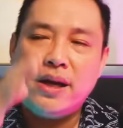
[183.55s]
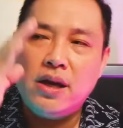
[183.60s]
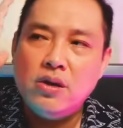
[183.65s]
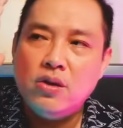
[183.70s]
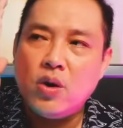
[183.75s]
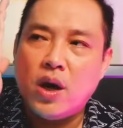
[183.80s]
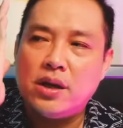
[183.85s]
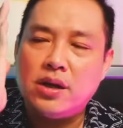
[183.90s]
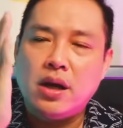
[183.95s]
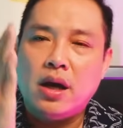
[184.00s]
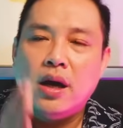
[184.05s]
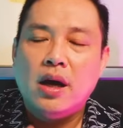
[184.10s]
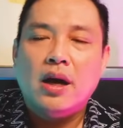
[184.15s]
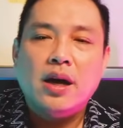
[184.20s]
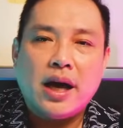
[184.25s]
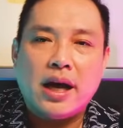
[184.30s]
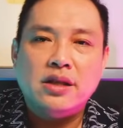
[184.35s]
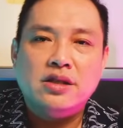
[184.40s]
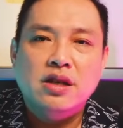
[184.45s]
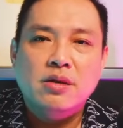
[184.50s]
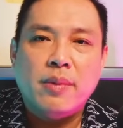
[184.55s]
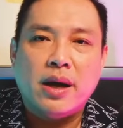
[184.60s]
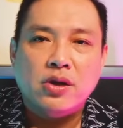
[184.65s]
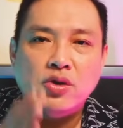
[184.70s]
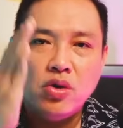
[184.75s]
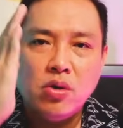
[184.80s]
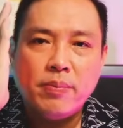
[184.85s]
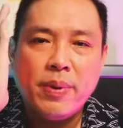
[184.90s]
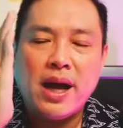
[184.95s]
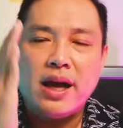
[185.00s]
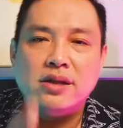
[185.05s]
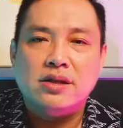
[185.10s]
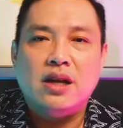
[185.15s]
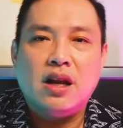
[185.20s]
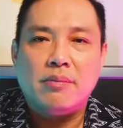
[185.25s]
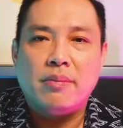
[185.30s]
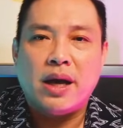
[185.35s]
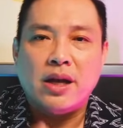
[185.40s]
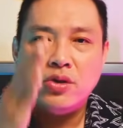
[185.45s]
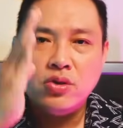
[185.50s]
begitu ada gaji masuk,
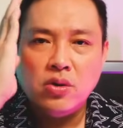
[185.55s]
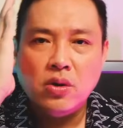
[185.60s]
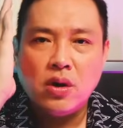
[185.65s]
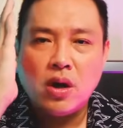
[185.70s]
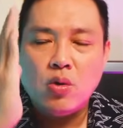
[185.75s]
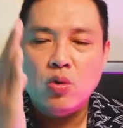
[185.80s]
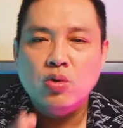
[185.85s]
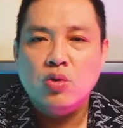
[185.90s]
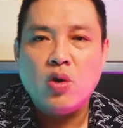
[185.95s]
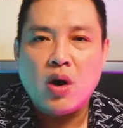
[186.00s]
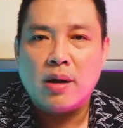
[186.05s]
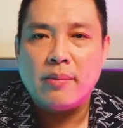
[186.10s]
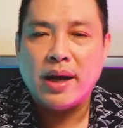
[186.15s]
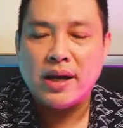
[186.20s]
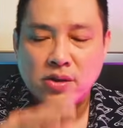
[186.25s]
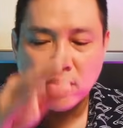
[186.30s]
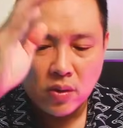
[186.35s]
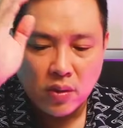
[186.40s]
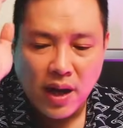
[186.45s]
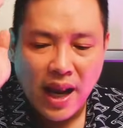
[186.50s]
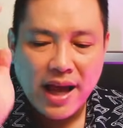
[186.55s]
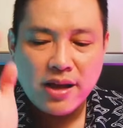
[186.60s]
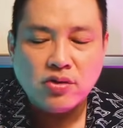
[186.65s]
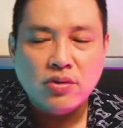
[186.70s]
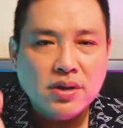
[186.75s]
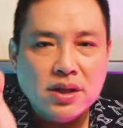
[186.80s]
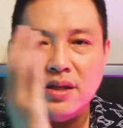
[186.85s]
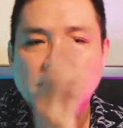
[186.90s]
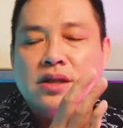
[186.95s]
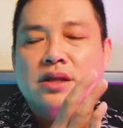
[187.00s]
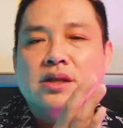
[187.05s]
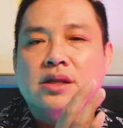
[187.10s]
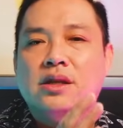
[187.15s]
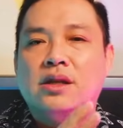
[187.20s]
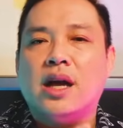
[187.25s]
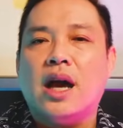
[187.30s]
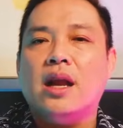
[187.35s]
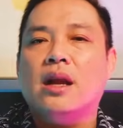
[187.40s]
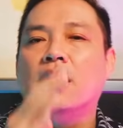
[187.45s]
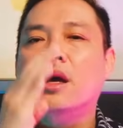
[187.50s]
penghasilan masuk, keuntungan masuk, langsung
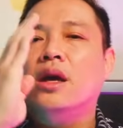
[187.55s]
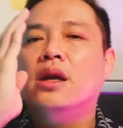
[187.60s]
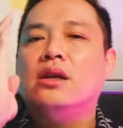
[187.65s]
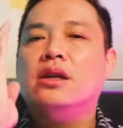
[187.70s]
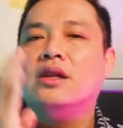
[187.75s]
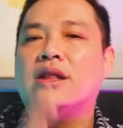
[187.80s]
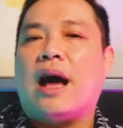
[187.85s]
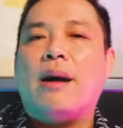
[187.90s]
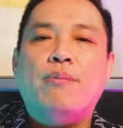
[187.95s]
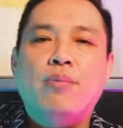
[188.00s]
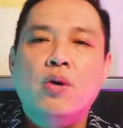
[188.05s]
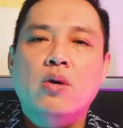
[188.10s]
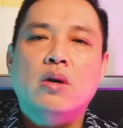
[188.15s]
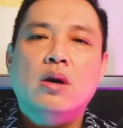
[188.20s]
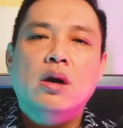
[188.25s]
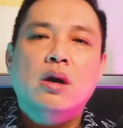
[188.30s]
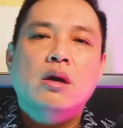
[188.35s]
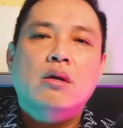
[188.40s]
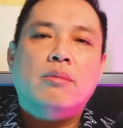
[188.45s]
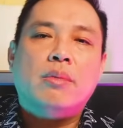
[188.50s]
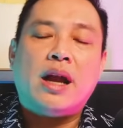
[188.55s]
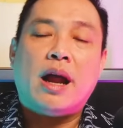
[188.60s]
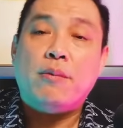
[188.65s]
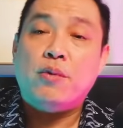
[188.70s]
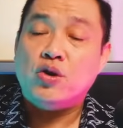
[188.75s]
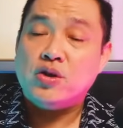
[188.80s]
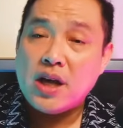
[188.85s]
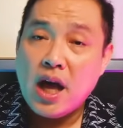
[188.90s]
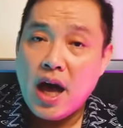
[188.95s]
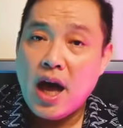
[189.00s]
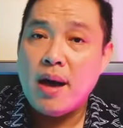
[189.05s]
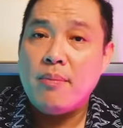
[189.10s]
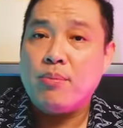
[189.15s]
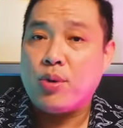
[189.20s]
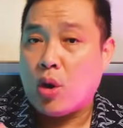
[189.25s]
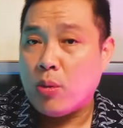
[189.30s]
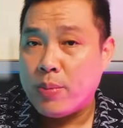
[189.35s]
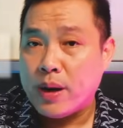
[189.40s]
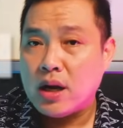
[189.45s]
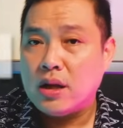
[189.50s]
disisihkan, ditabung, menabung saham,
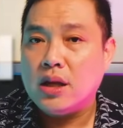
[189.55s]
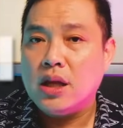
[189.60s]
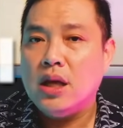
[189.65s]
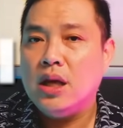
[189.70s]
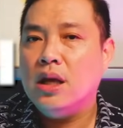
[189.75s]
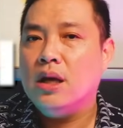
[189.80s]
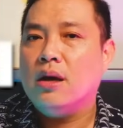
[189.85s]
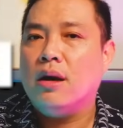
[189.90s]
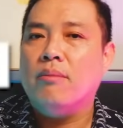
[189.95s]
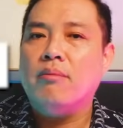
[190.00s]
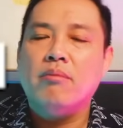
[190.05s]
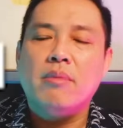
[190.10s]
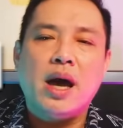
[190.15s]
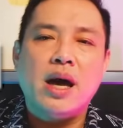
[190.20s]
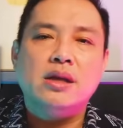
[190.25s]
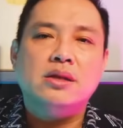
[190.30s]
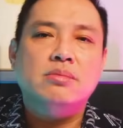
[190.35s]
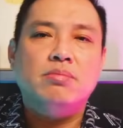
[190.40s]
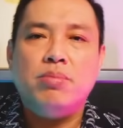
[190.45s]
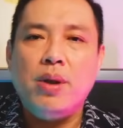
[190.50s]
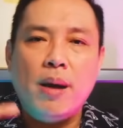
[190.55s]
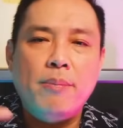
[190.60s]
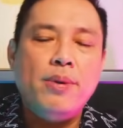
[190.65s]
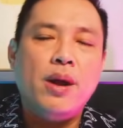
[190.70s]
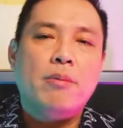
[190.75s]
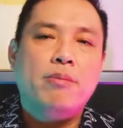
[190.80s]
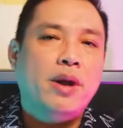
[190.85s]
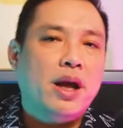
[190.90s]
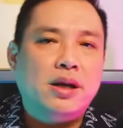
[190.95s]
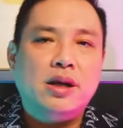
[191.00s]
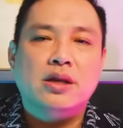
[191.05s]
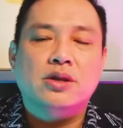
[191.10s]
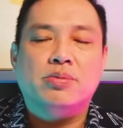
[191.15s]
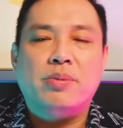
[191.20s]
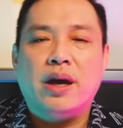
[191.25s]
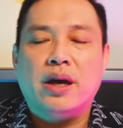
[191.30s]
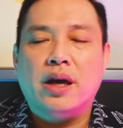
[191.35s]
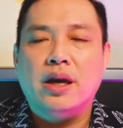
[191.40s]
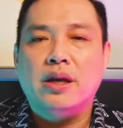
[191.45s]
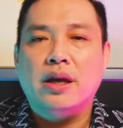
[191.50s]
properti, emas, bla bla bla dan
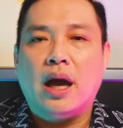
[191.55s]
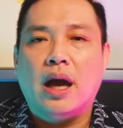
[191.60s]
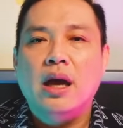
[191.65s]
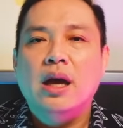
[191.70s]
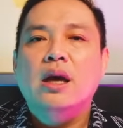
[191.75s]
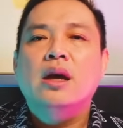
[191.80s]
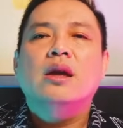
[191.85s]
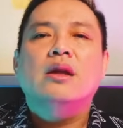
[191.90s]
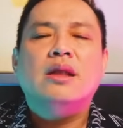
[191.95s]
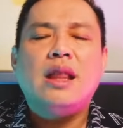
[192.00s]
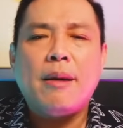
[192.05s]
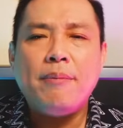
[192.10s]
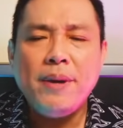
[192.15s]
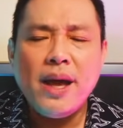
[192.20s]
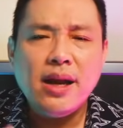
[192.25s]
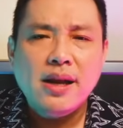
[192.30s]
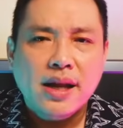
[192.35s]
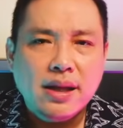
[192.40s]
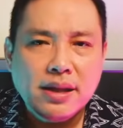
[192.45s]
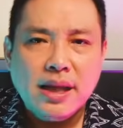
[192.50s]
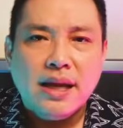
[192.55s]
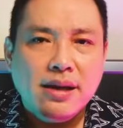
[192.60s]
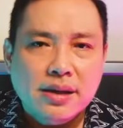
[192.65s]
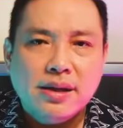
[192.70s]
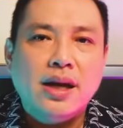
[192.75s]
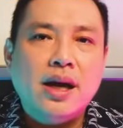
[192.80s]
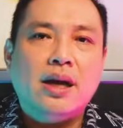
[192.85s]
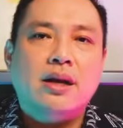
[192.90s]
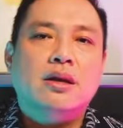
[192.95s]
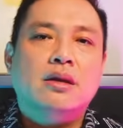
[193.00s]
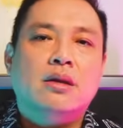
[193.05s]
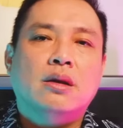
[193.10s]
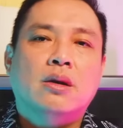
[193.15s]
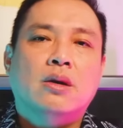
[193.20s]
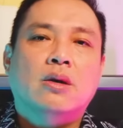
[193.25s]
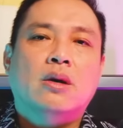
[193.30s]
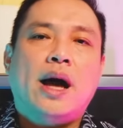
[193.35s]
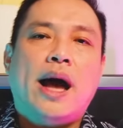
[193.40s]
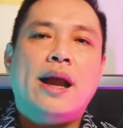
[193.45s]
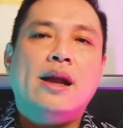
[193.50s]
sebagainya. Tapi Anda tidak gitu
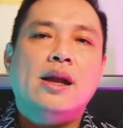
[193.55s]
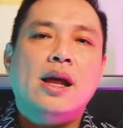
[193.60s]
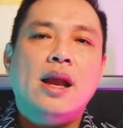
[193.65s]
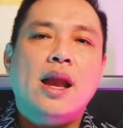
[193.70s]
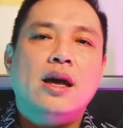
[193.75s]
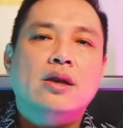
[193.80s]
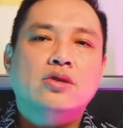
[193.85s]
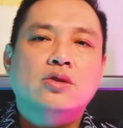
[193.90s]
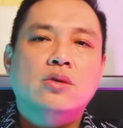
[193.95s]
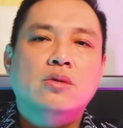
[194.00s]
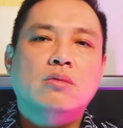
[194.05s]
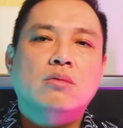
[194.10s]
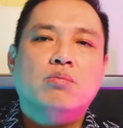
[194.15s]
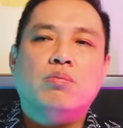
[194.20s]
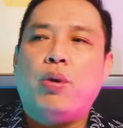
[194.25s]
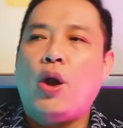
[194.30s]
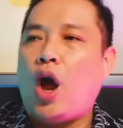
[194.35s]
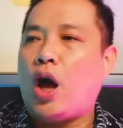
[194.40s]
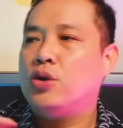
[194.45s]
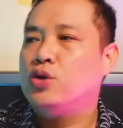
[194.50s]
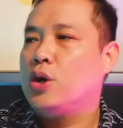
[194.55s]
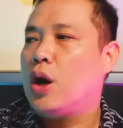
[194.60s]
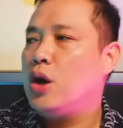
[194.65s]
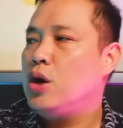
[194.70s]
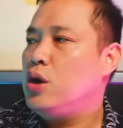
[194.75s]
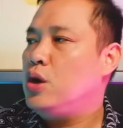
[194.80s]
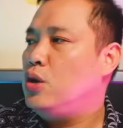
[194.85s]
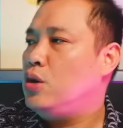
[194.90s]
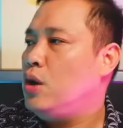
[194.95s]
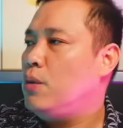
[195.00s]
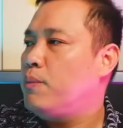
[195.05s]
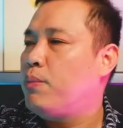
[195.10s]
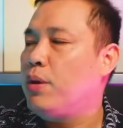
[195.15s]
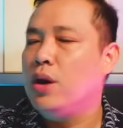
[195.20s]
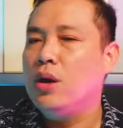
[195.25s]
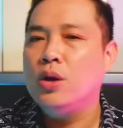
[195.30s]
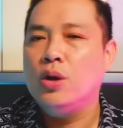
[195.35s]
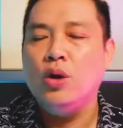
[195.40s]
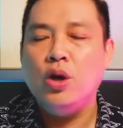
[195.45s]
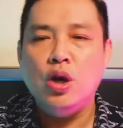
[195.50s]
loh. Anda langsung belanja ini,
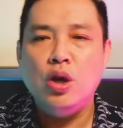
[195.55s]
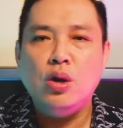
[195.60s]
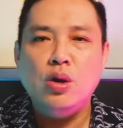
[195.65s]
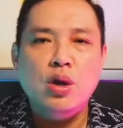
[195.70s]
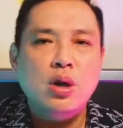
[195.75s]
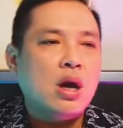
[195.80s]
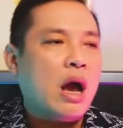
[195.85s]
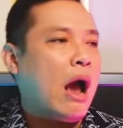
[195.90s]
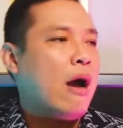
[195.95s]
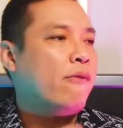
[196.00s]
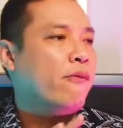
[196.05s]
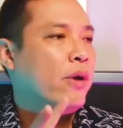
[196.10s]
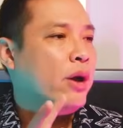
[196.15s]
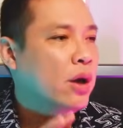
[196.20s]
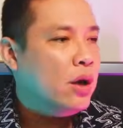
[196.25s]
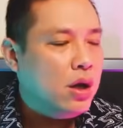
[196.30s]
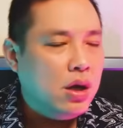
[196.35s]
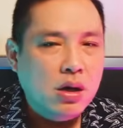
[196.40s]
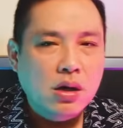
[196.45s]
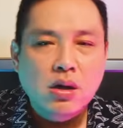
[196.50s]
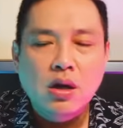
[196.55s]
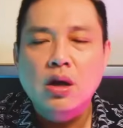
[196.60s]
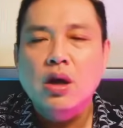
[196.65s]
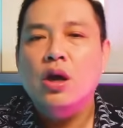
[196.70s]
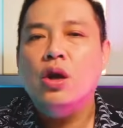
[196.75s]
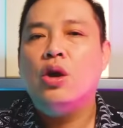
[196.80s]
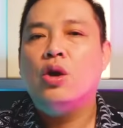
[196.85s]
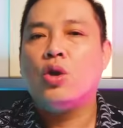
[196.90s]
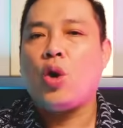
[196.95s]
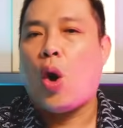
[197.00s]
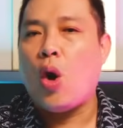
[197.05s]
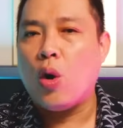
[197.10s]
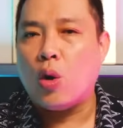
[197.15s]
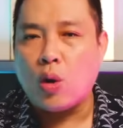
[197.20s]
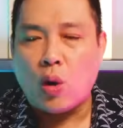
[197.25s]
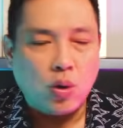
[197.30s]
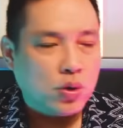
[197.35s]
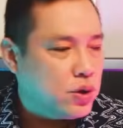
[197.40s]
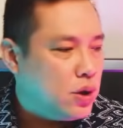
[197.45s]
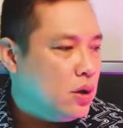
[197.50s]
beli ini, ngafe ini,
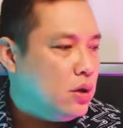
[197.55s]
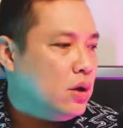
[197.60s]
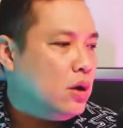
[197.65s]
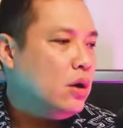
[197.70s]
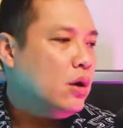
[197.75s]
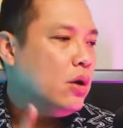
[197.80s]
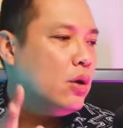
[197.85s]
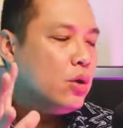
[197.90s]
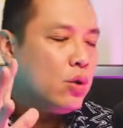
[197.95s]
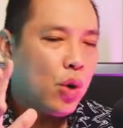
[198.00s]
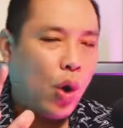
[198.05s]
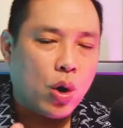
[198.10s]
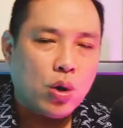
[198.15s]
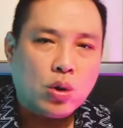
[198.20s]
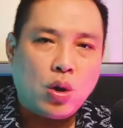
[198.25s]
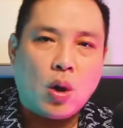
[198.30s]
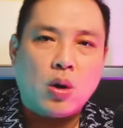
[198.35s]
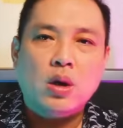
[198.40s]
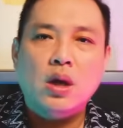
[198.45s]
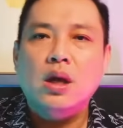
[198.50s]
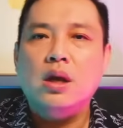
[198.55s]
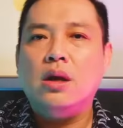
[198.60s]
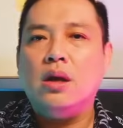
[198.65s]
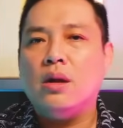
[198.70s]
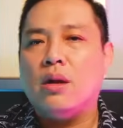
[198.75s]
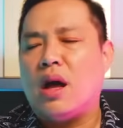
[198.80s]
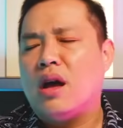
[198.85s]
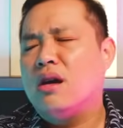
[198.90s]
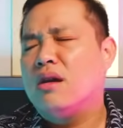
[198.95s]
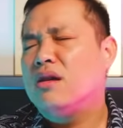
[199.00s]
nongkrong sini, nonton ini.